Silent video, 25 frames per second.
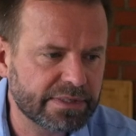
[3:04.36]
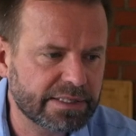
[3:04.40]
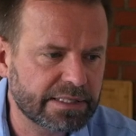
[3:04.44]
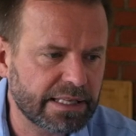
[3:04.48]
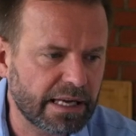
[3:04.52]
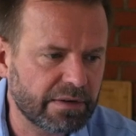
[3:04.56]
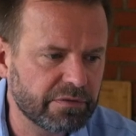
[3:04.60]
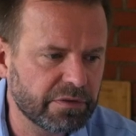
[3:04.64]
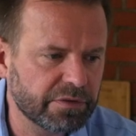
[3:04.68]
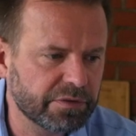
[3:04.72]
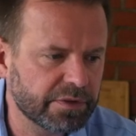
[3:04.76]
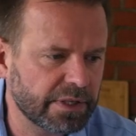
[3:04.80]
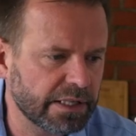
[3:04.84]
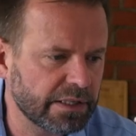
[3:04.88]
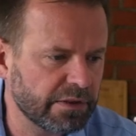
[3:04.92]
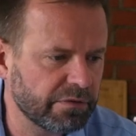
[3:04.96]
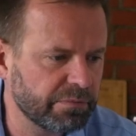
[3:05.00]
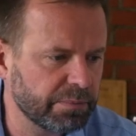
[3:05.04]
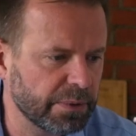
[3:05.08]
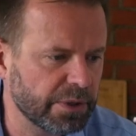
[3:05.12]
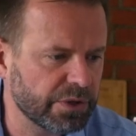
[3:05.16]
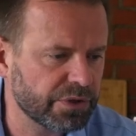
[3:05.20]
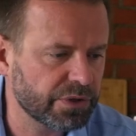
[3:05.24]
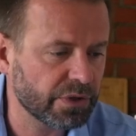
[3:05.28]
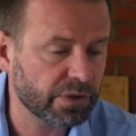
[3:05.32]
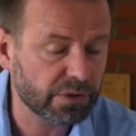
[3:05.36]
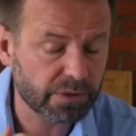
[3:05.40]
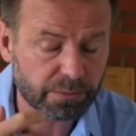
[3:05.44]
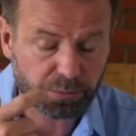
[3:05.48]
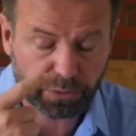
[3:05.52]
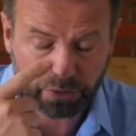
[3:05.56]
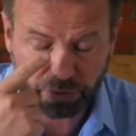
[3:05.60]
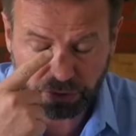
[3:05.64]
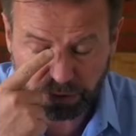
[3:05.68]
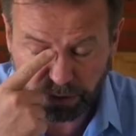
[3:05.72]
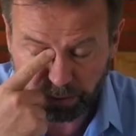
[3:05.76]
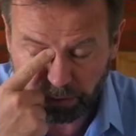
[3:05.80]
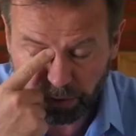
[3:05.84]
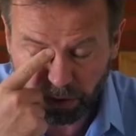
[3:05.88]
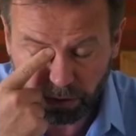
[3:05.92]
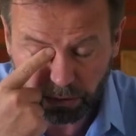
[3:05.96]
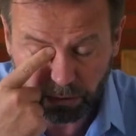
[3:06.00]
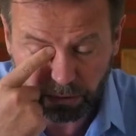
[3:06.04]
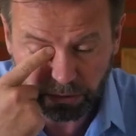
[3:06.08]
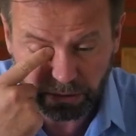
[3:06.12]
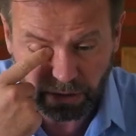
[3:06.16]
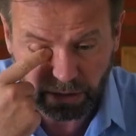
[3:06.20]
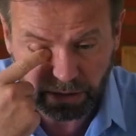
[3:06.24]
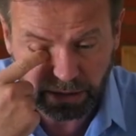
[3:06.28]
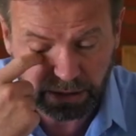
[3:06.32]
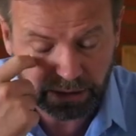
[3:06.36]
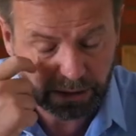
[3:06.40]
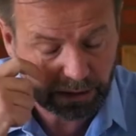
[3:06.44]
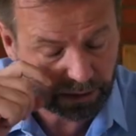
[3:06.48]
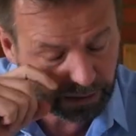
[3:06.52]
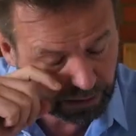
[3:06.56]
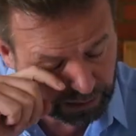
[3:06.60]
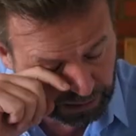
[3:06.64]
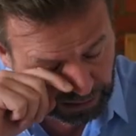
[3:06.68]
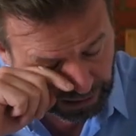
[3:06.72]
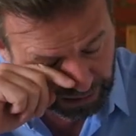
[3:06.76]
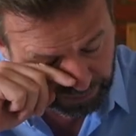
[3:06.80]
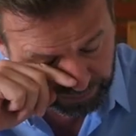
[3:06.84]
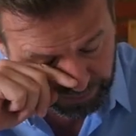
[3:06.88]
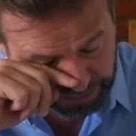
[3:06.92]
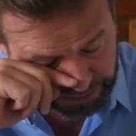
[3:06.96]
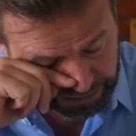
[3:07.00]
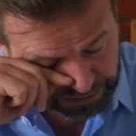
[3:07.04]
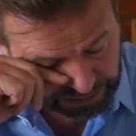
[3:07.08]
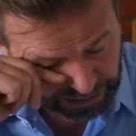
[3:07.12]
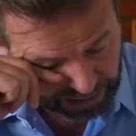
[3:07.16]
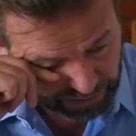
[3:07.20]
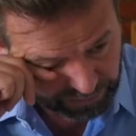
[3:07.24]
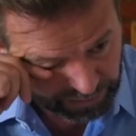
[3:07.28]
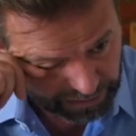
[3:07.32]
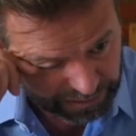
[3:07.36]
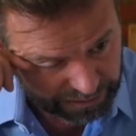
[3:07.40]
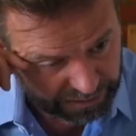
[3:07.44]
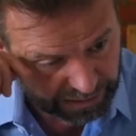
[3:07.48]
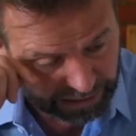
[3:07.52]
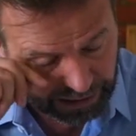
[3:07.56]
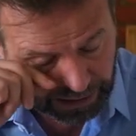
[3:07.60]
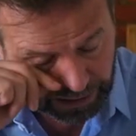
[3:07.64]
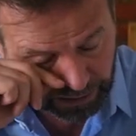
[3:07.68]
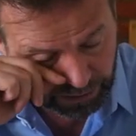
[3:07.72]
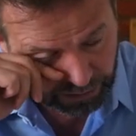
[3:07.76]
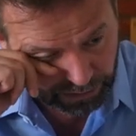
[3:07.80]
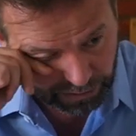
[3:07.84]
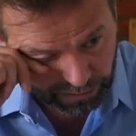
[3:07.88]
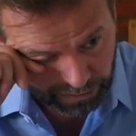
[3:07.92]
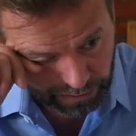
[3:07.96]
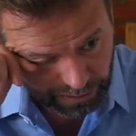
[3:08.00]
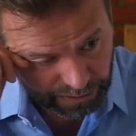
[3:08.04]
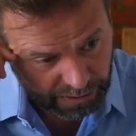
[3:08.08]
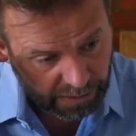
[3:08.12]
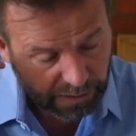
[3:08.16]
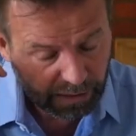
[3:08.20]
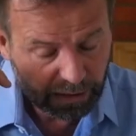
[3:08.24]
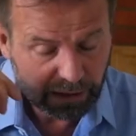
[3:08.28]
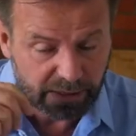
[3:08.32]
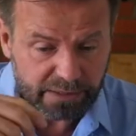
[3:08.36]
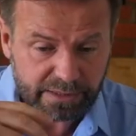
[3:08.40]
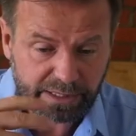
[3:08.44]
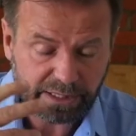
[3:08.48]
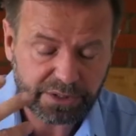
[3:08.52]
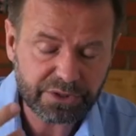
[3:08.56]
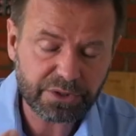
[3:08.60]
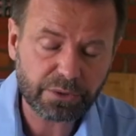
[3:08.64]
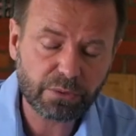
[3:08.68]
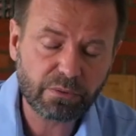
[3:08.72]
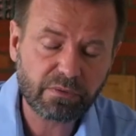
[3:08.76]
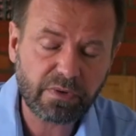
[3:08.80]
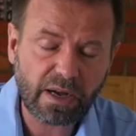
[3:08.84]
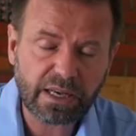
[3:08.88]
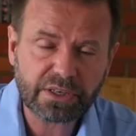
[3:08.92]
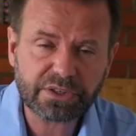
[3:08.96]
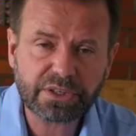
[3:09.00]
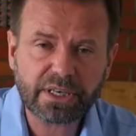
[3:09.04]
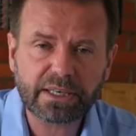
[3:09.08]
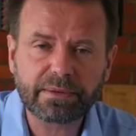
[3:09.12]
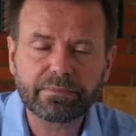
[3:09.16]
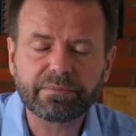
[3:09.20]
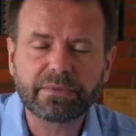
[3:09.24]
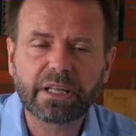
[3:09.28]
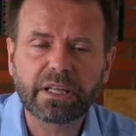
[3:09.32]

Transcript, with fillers: wystawy wtedy w 1956 roku. No i ta wystawa niejako, tak się uważa,